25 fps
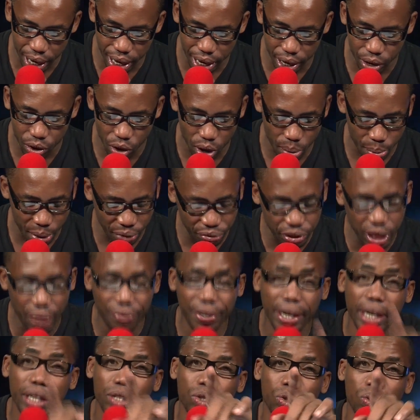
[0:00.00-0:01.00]
l'école, mais vous
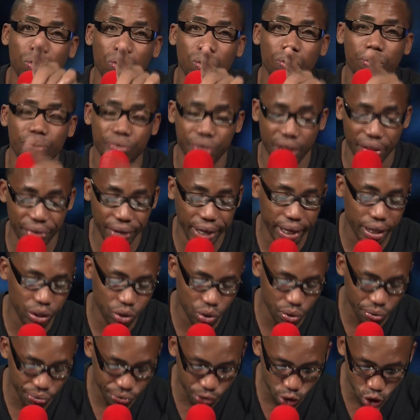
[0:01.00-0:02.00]
avez raison, vous avez
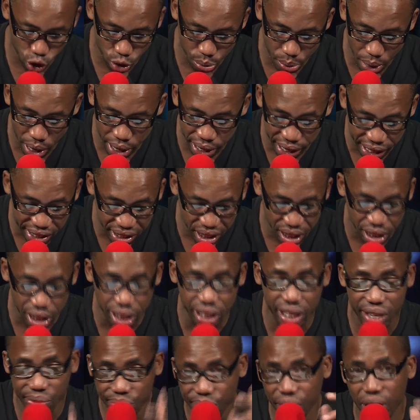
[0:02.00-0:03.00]
raison. Franchement, un institut
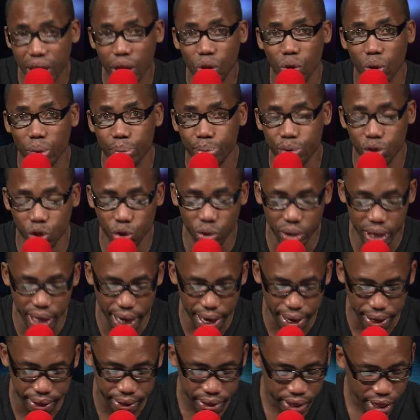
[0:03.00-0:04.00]
qui fait l'école
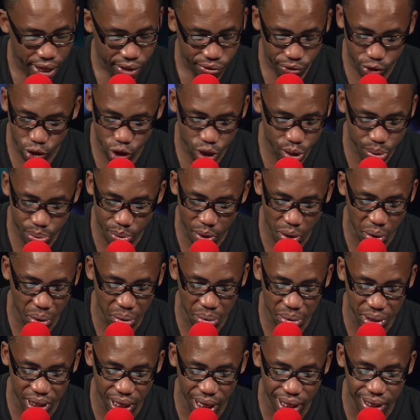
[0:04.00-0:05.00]
buissonnière,
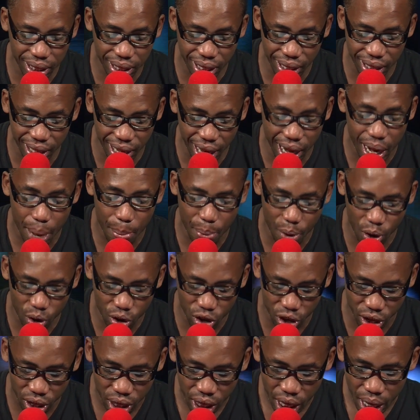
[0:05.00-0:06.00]
franchement, ça c'était à
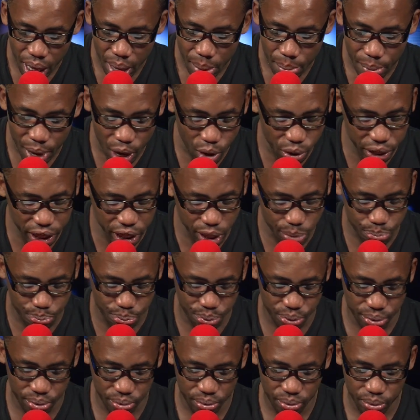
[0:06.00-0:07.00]
l'époque. Mais le type,
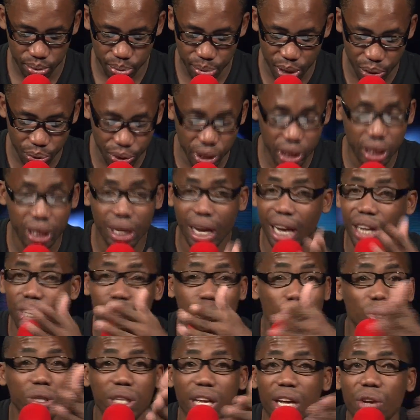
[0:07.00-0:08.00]
ben oui, un
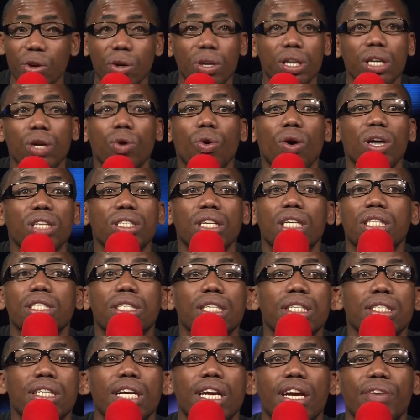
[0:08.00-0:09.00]
jour d'ailleurs, il croise un de
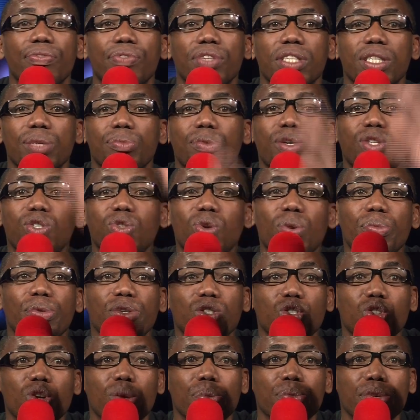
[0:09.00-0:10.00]
ses élèves qui dit Monsieur,
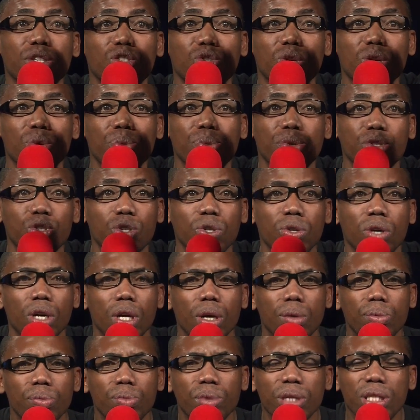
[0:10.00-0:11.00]
bonjour, monsieur, bonjour.
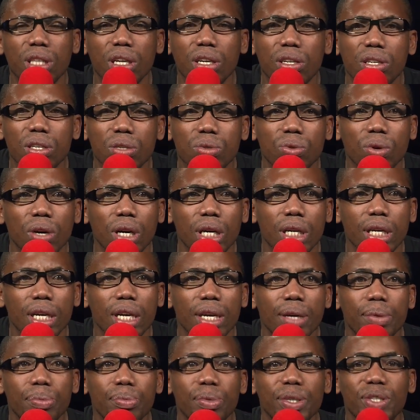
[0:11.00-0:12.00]
Mais t'es qui toi
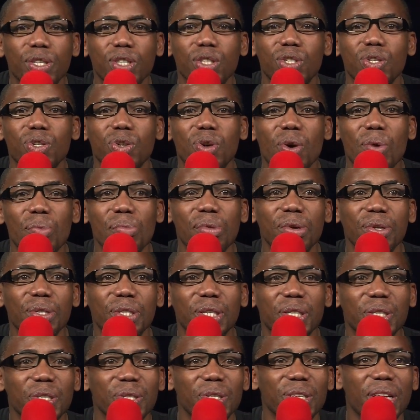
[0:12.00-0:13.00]
Mais je suis Combo,
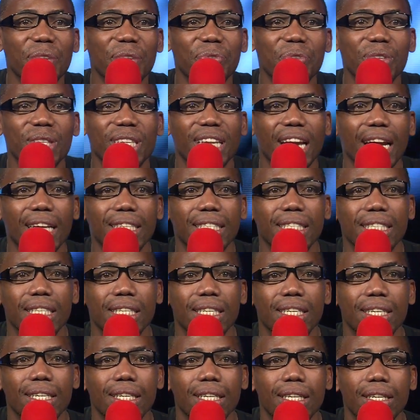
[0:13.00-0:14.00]
je suis votre classe.
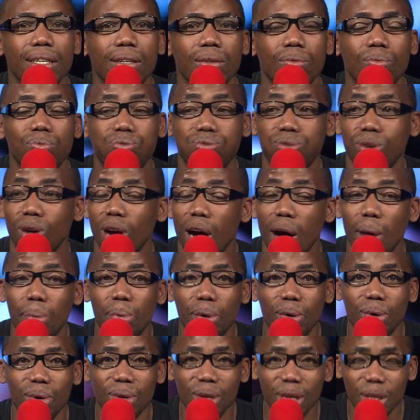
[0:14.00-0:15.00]
Ah
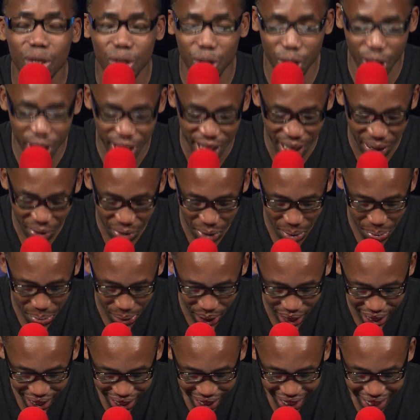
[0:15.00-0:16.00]
bon Je le savais
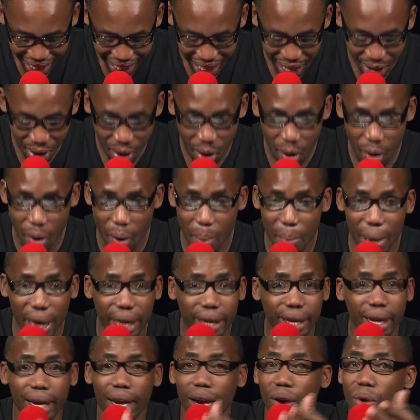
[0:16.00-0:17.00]
pas. Et le
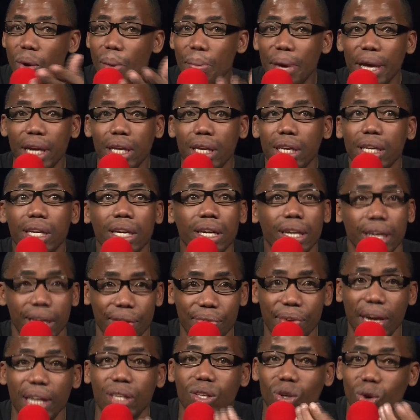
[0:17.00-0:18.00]
mec, le mec il,
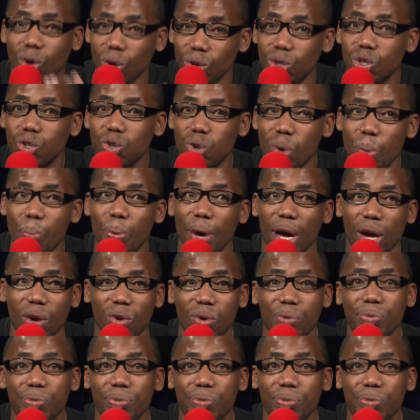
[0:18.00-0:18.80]
va être reçu par le